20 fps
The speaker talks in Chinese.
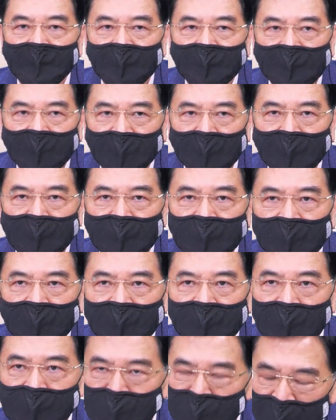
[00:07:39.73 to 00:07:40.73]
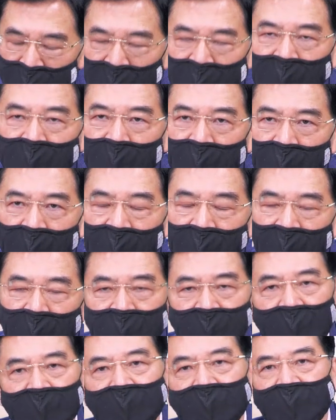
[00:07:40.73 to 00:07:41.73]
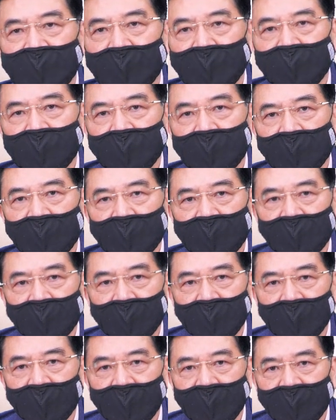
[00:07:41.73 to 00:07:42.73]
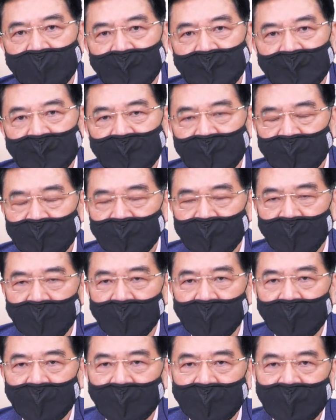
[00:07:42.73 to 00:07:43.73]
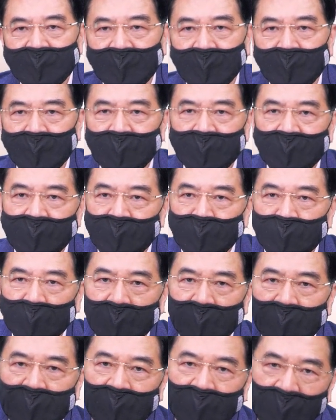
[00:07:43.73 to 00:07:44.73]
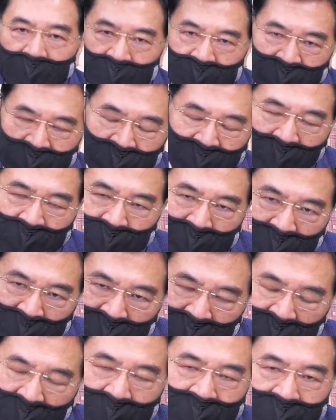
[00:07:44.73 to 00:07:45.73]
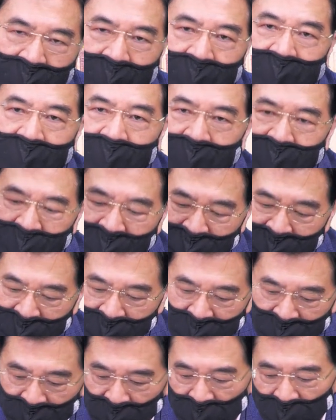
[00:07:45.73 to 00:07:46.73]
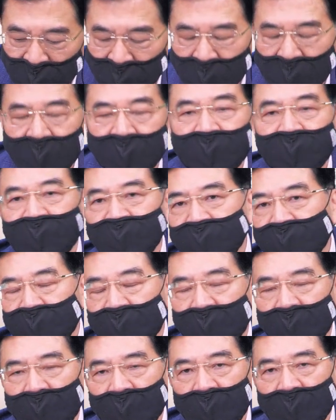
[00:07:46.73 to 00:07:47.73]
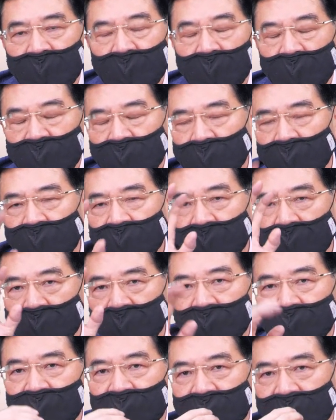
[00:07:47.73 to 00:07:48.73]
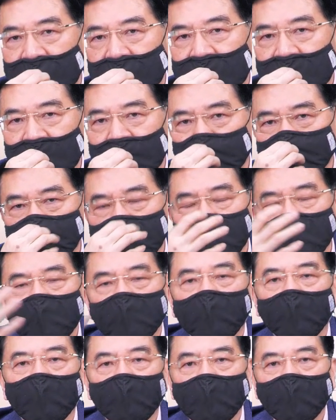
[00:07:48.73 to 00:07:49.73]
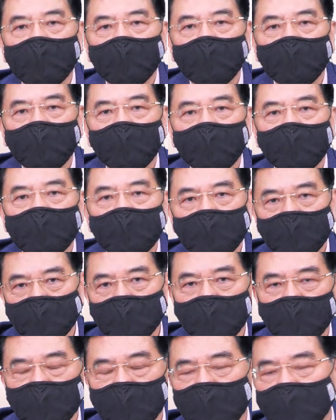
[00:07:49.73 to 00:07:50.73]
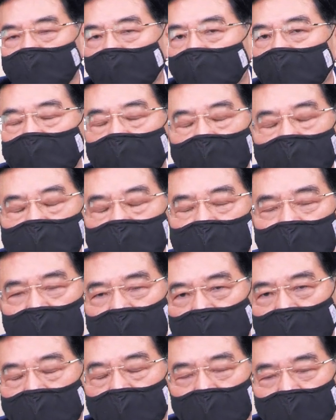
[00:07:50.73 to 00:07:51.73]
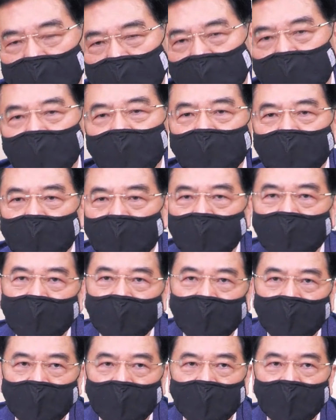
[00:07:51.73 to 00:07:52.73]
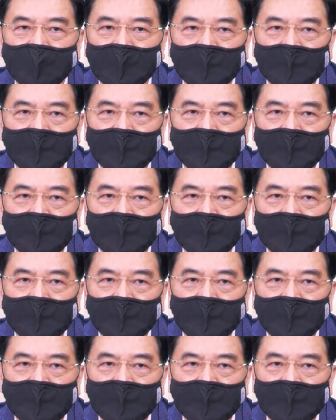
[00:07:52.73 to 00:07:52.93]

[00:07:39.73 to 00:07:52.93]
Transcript: 谈了一千点转空哦，你还不相信啊？对不对？我跟你讲，不仅转空，还会再度向下探底，甚至破底。空头结构没有改变，所以你懂吗？对不对？你根本不懂结构嘛，你怎么会赚钱呢？